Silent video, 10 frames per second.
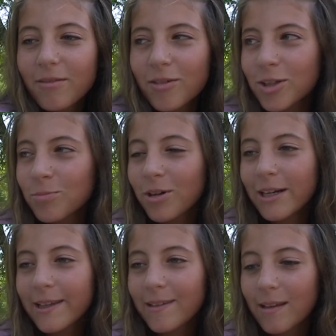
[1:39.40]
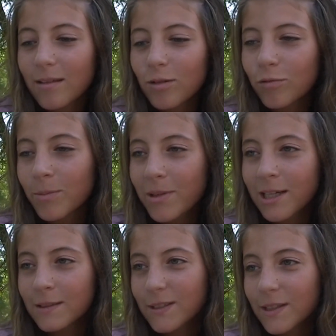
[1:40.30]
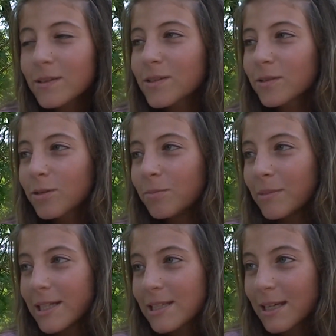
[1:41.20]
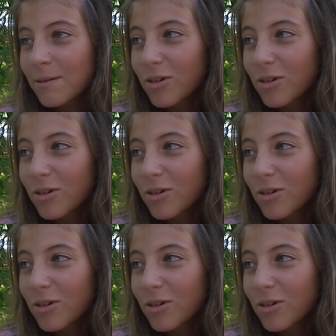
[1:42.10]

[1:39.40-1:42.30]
Franchement, Alexandre, tu vois bien la différence entre Mélissa et